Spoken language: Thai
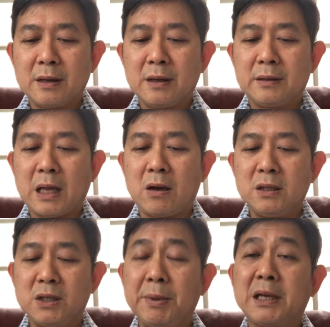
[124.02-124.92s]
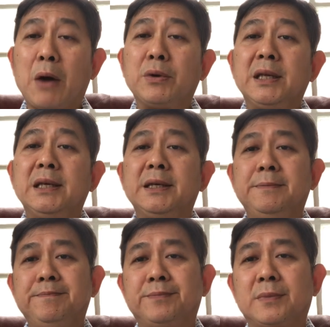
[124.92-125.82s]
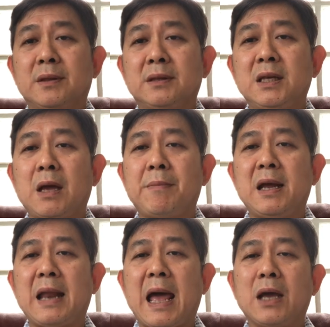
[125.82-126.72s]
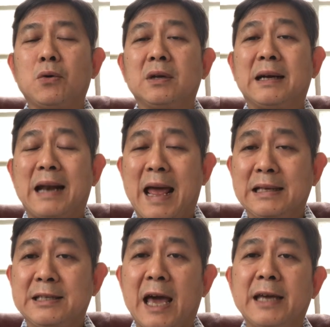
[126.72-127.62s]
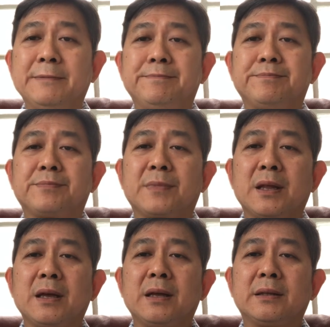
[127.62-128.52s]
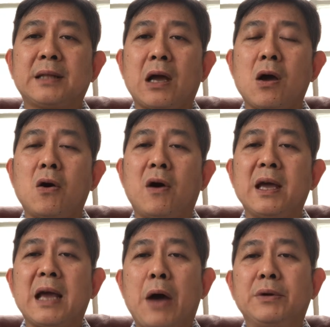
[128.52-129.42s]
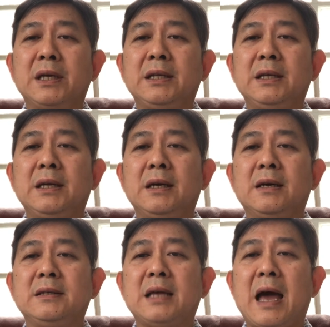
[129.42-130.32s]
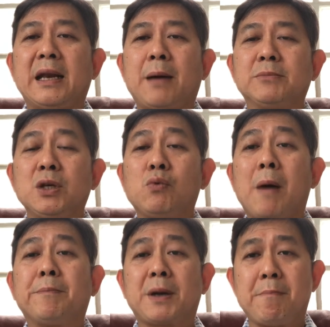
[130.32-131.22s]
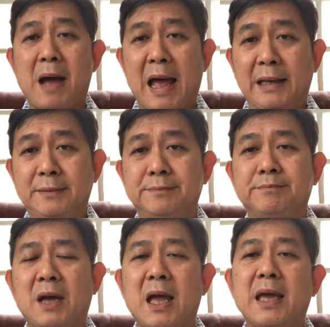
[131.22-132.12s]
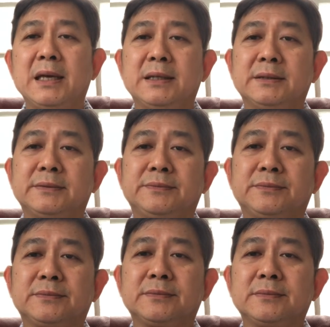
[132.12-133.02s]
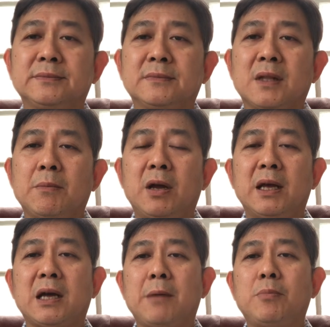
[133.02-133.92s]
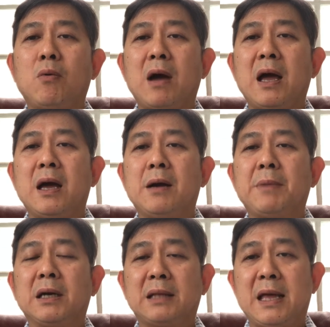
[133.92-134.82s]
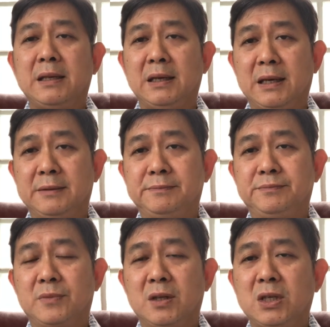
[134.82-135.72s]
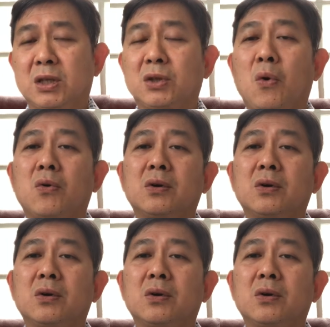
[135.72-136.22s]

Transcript: แต่ก็ถือเป็นข่าวดีที่ทำให้หลายคนคลายใจ แต่ก็ขอให้ข่าวดีนี้อย่านำซึ่งความประมาทมาให้ เพราะอะไรครับ เพราะว่าบางท่านเนี่ย จิตตก